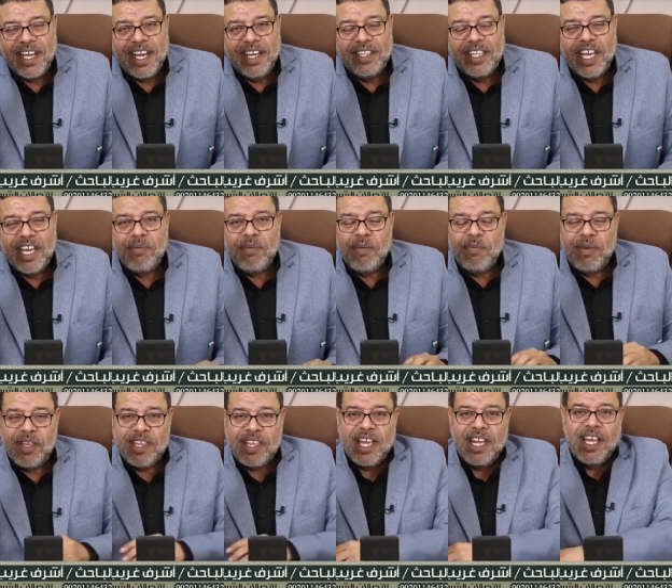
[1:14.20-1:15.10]
دايما
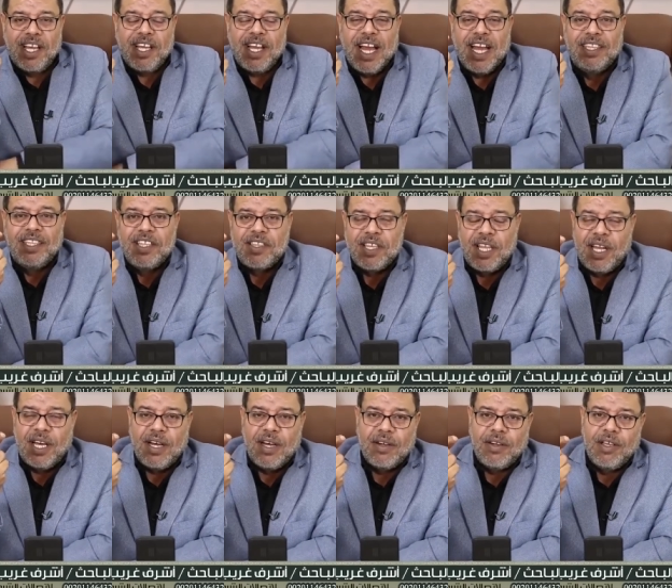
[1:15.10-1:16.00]
بسالك حدث
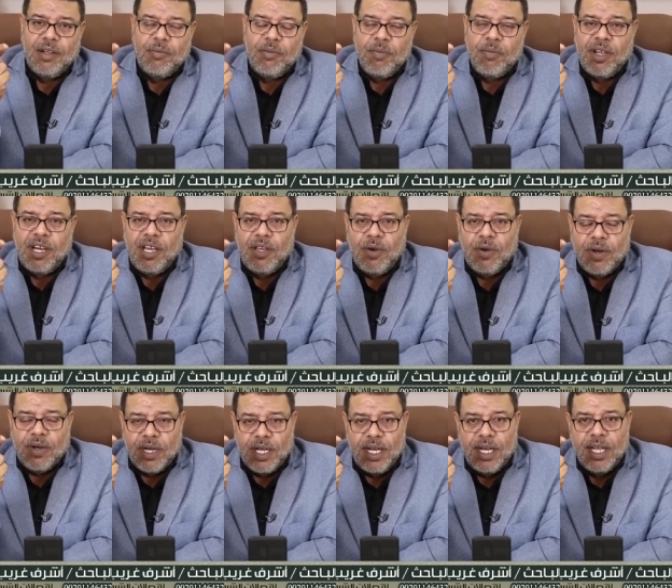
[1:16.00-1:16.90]
العاقل بما لا
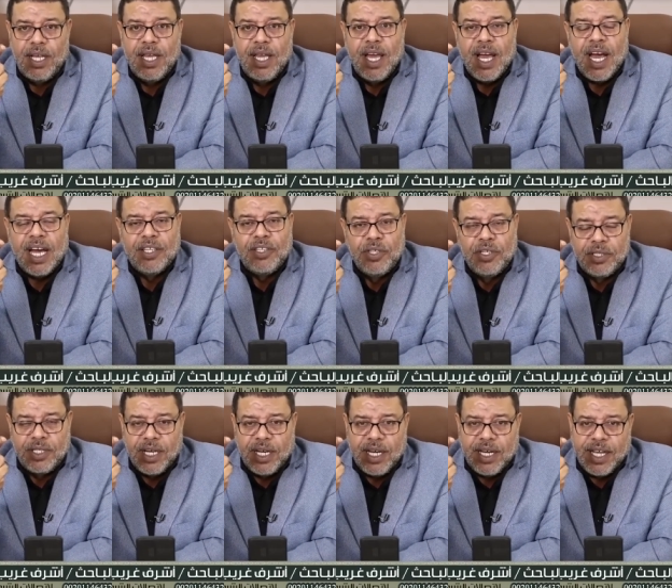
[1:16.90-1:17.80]
يعقل.
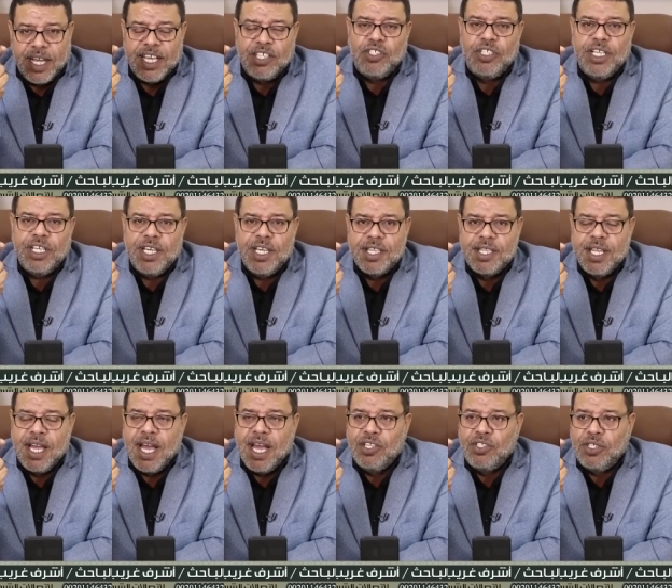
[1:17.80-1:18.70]
حضرتك كشيعي
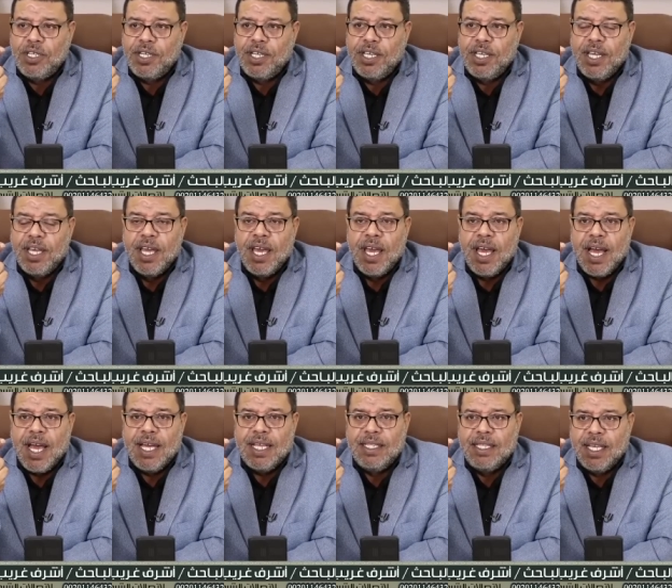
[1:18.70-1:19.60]
اثنا عشري
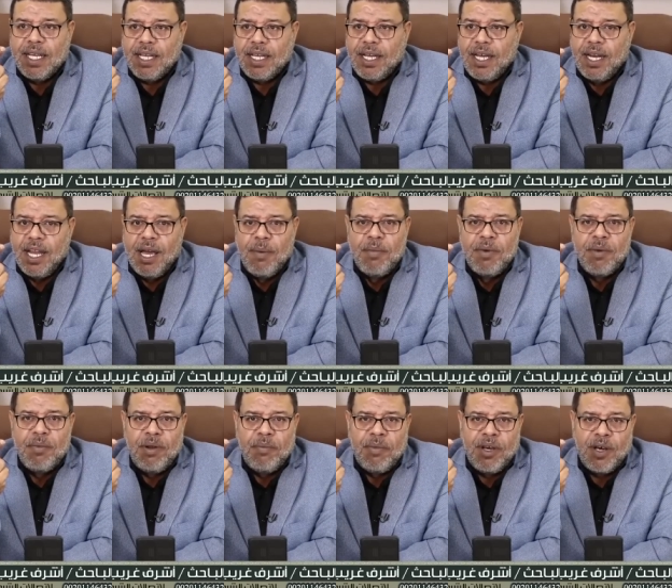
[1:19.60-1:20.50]
عندك الامر
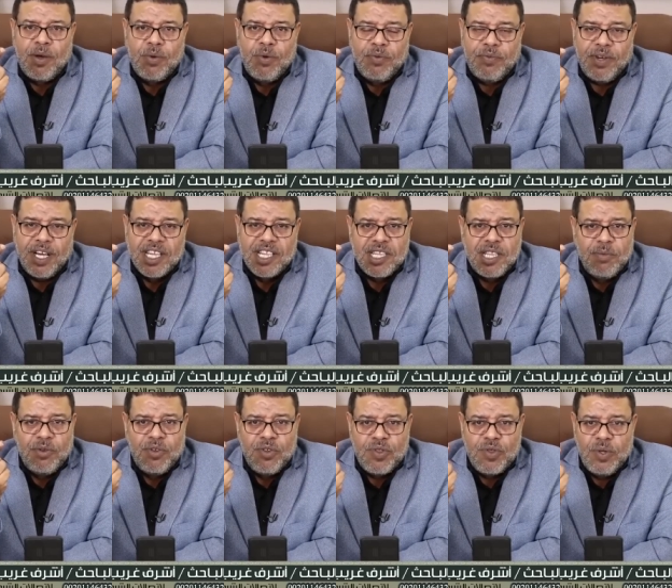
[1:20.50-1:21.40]
بالمعروف اصل
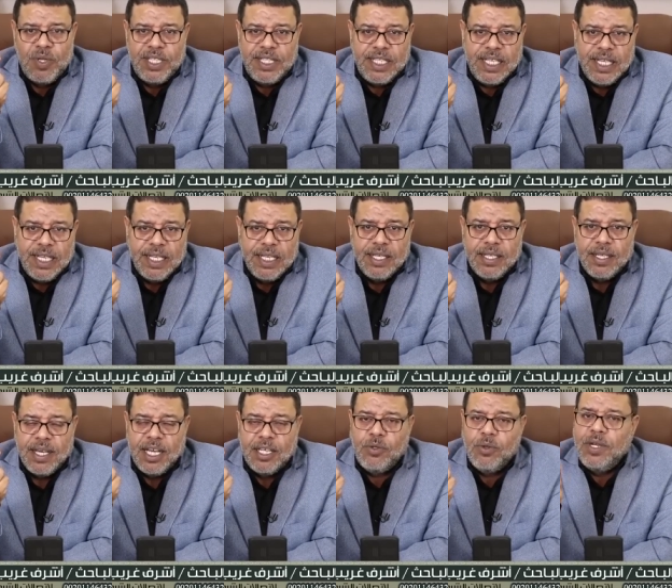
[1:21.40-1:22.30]
من اصول الدين؟
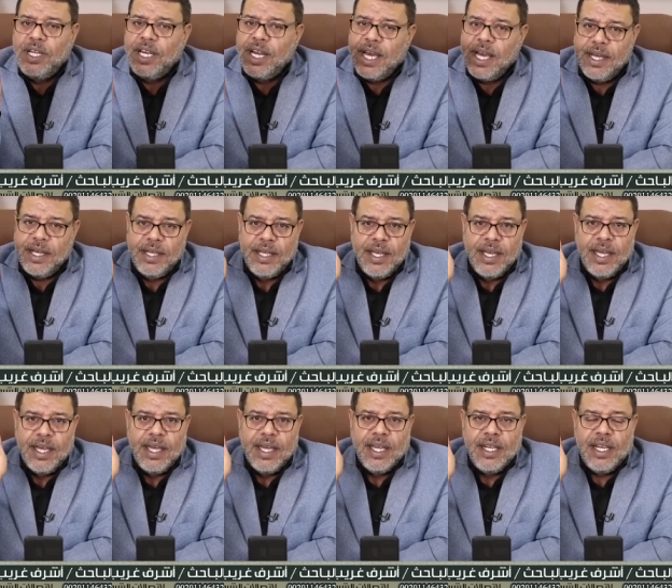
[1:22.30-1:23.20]
هتقولي لا.
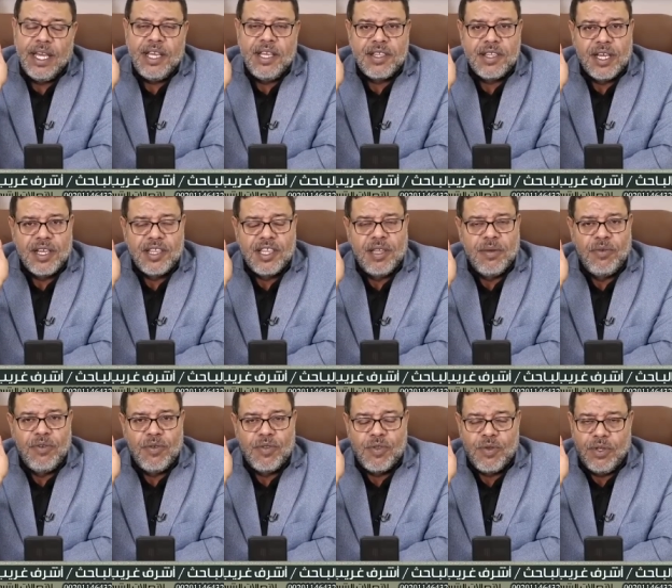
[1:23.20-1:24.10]
ليس اصل
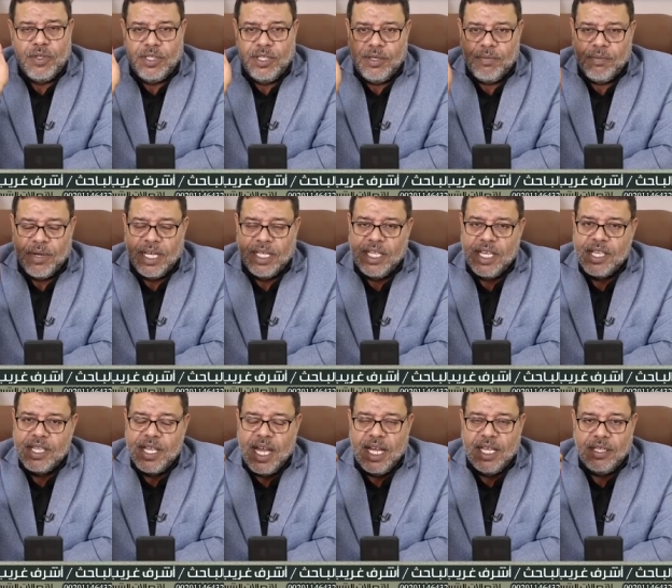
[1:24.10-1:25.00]
من اصول الدين. بعد
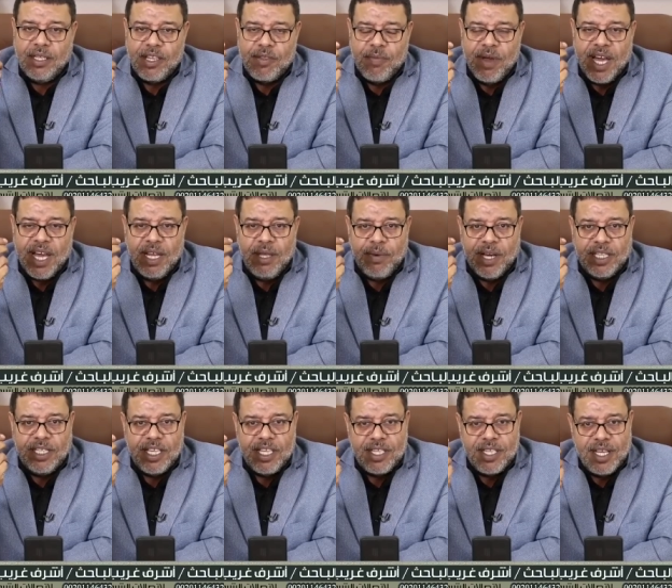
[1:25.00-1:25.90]
اذنك اسمعني
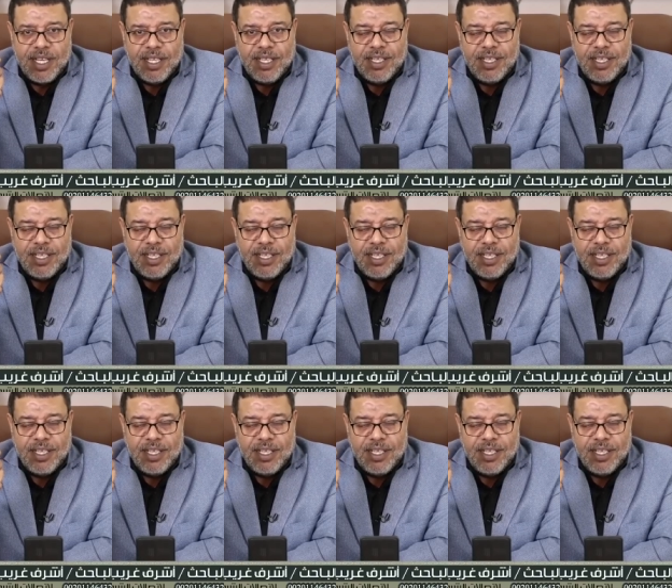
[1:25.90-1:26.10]
بعد آه. اذنك